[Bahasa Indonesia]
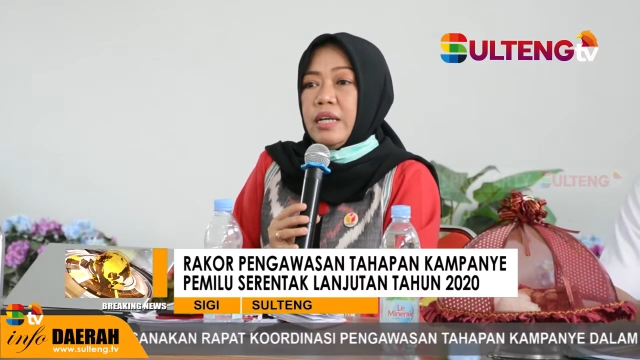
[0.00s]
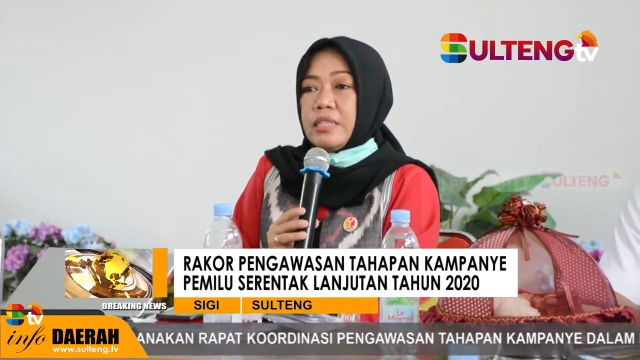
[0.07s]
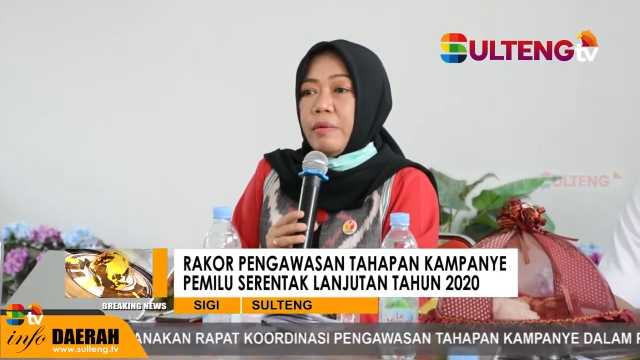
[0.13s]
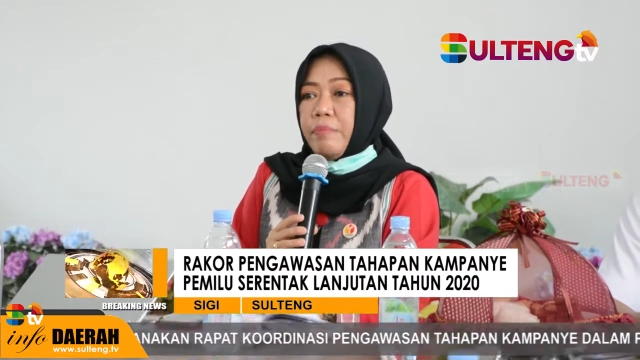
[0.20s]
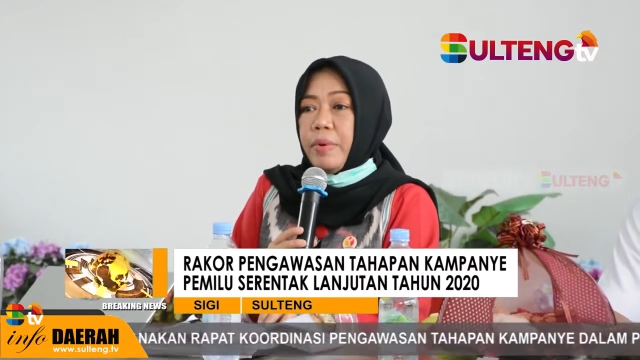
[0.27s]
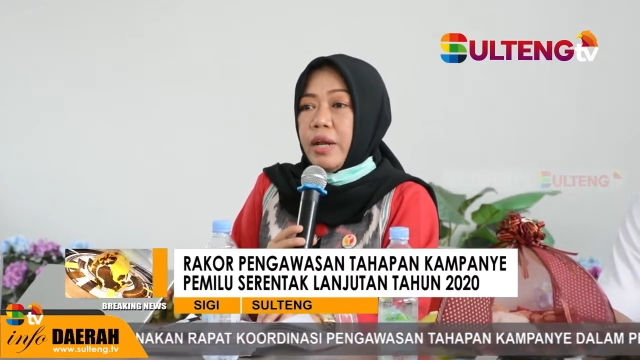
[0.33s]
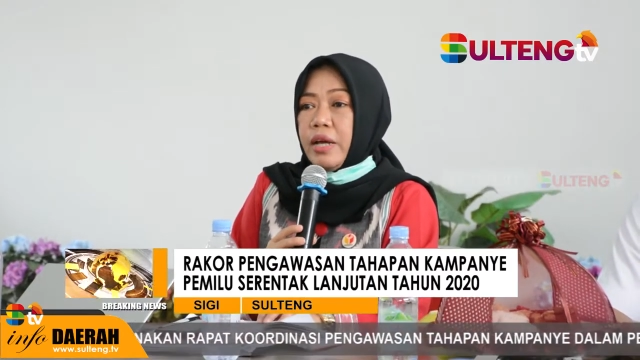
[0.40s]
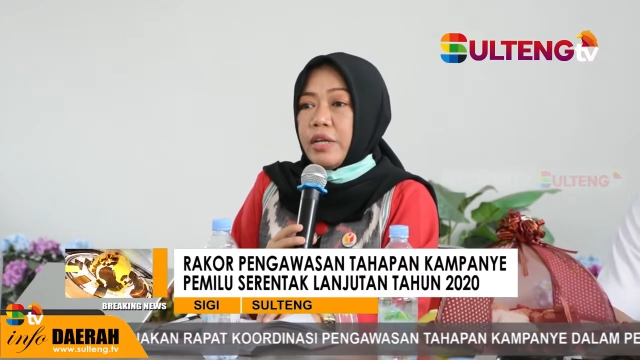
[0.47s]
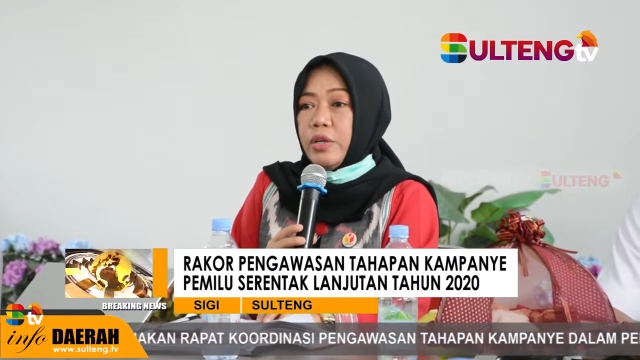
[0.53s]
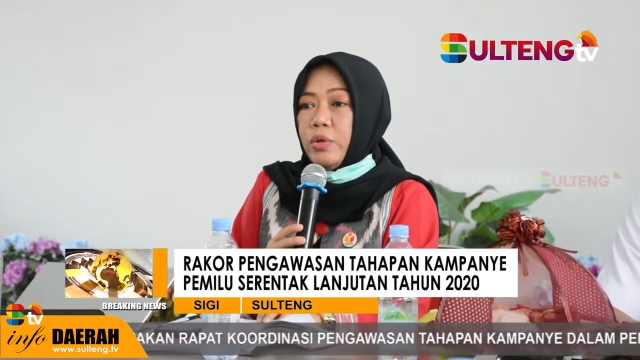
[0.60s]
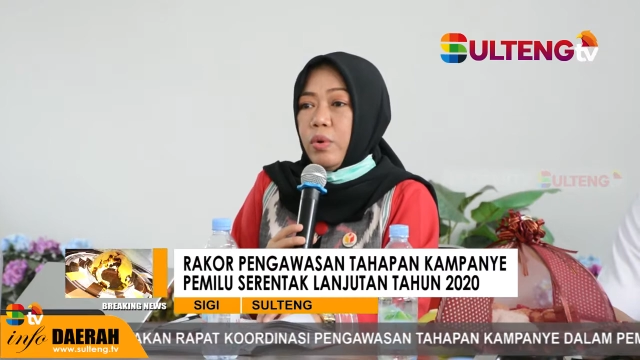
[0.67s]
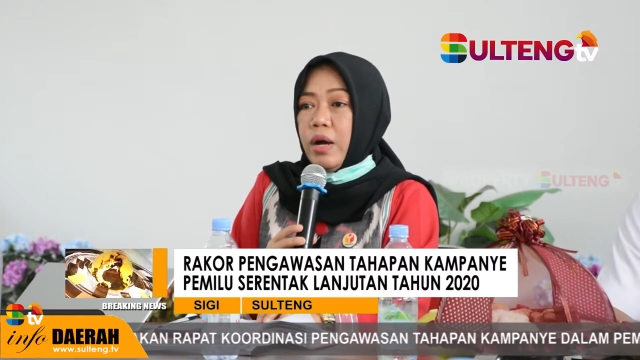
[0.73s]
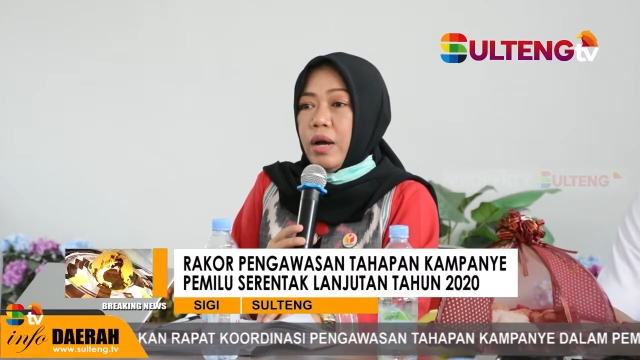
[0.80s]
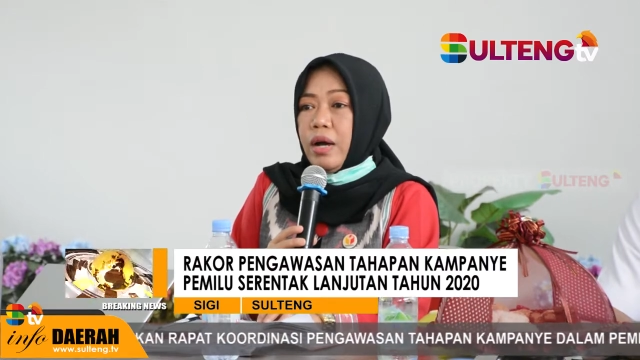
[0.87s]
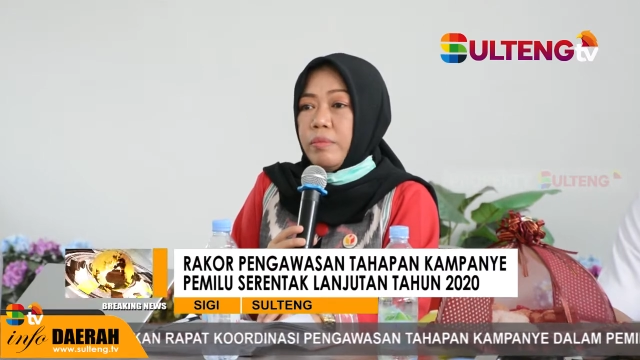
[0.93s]
Pada kegiatan
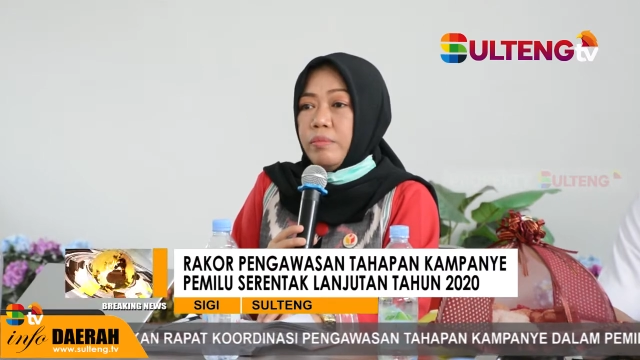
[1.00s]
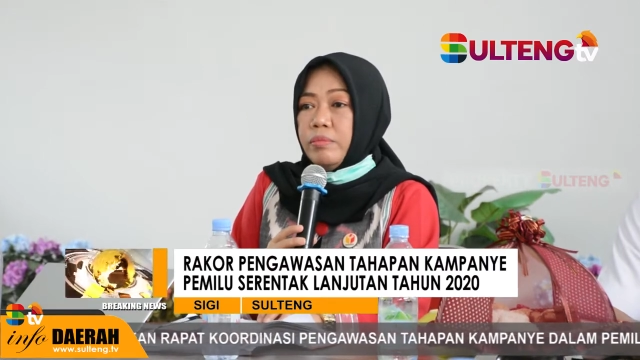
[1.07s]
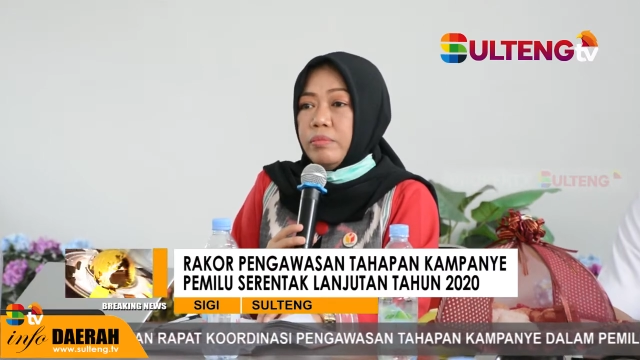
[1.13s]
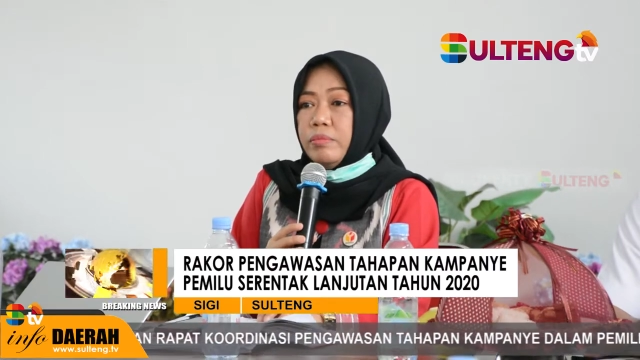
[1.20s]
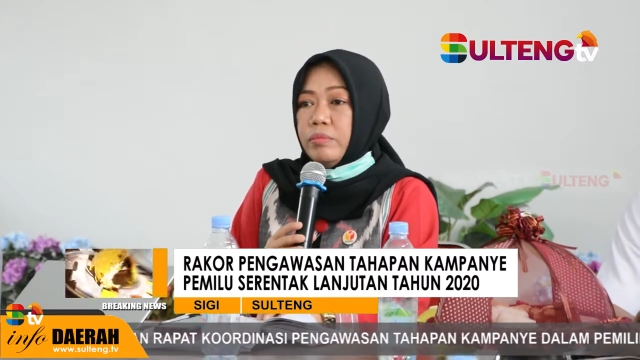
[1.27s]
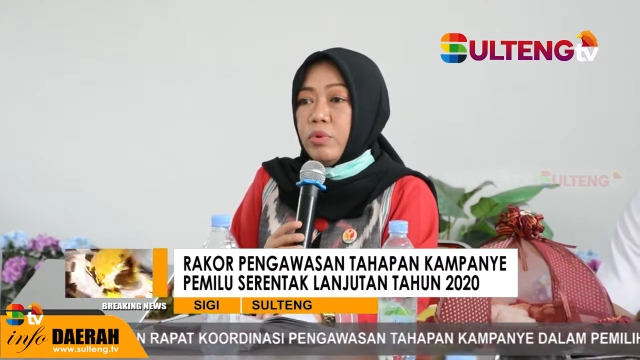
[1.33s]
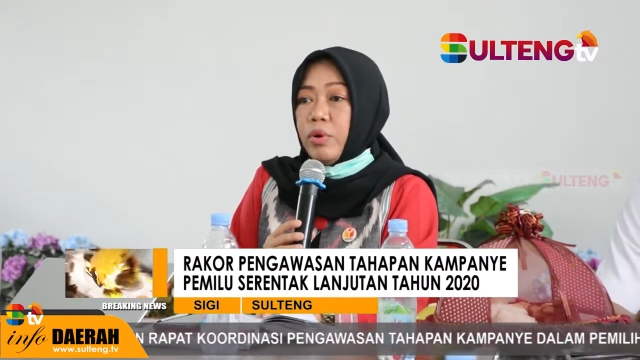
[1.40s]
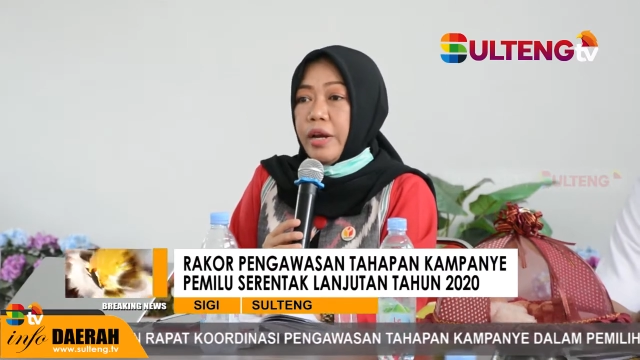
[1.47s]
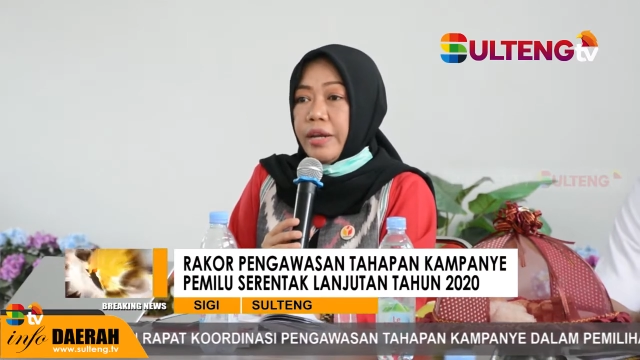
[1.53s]
tersebut membahas